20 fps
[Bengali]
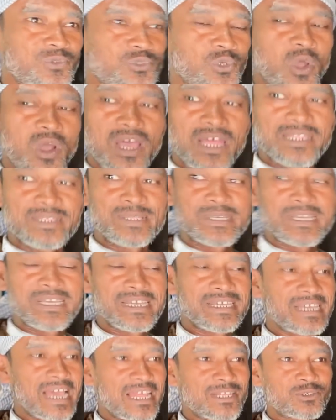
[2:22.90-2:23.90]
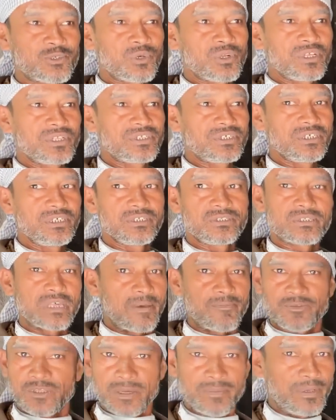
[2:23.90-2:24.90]
সকাল থেকে কাজ করেছি
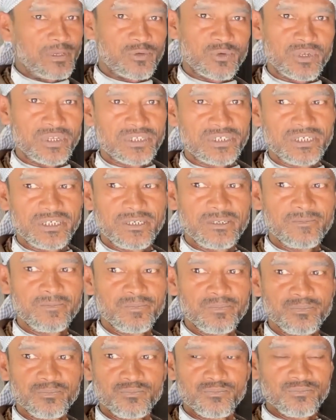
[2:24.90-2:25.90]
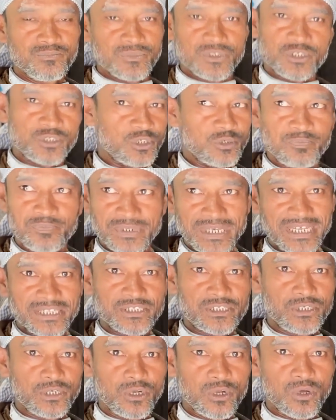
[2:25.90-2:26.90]
সাফ সাফাই করেছি যে পেঁয়াজ
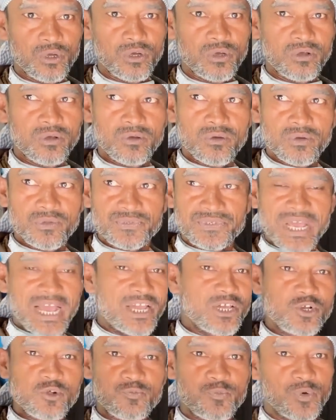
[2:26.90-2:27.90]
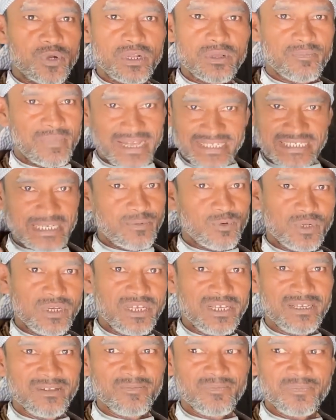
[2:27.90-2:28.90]
ছিল চাঙের উপরে মাচা
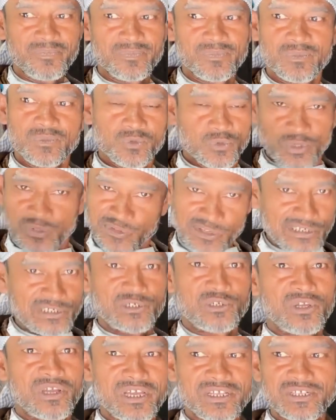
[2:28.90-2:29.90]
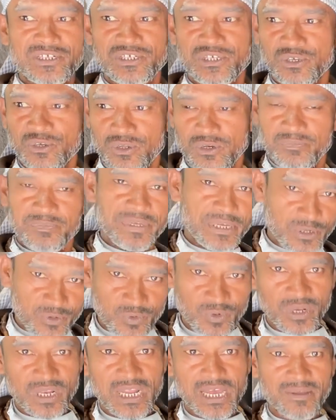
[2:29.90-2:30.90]
বলি তো নষ্ট হয়ে গেছে সেগুলো বের
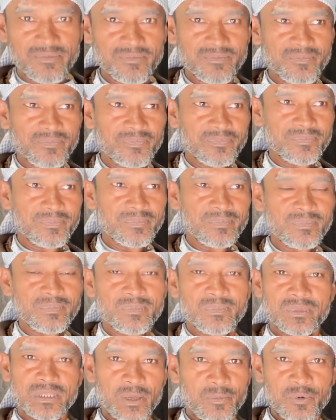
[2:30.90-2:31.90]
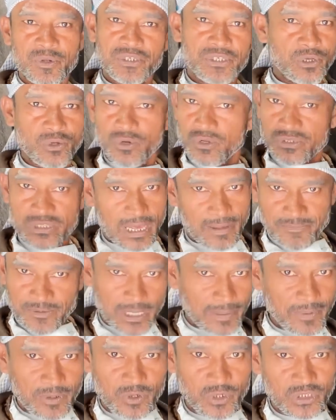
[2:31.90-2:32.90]
করলাম তারপর সেগুলো সাফ
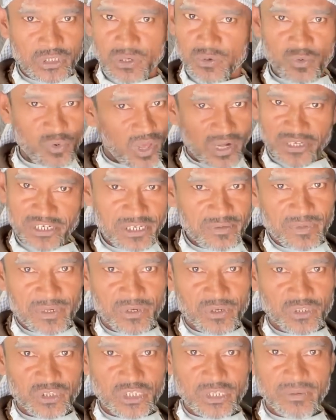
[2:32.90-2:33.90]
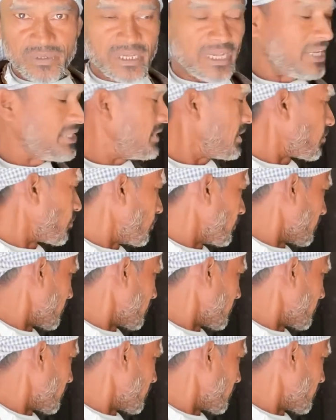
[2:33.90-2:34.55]
সাফাই করতে হবে কোয়ালিটি বের করতে হবে এই দেখুন